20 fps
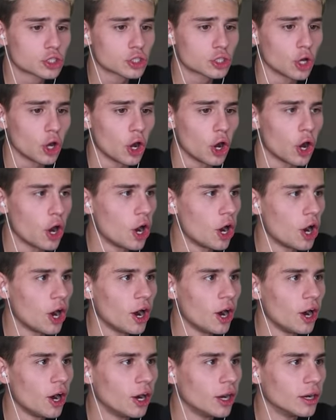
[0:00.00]

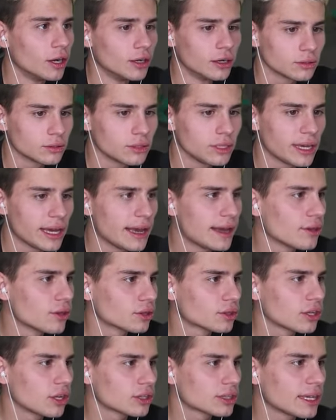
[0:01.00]
Co? Nie,
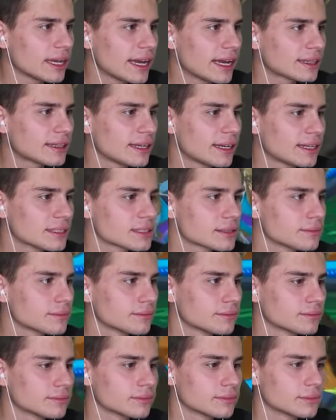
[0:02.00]
no to, to ja teraz...
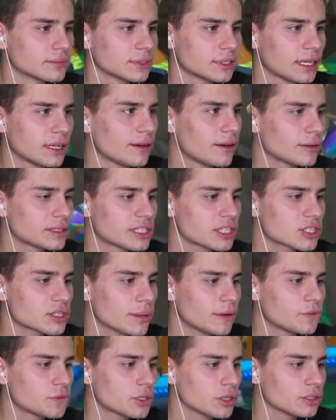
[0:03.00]
Ja nie wiem, chcesz
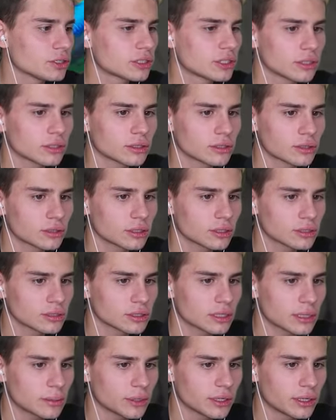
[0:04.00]
sobie wziąć to, to
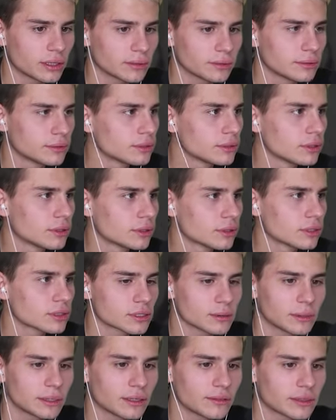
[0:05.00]
albo nie. nie.
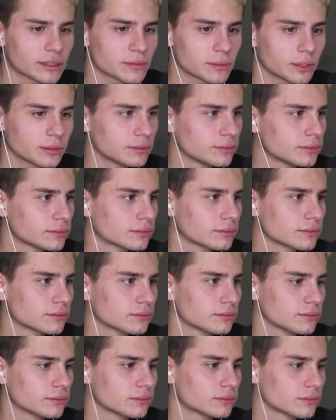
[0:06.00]
Nic od ciebie nie chcę.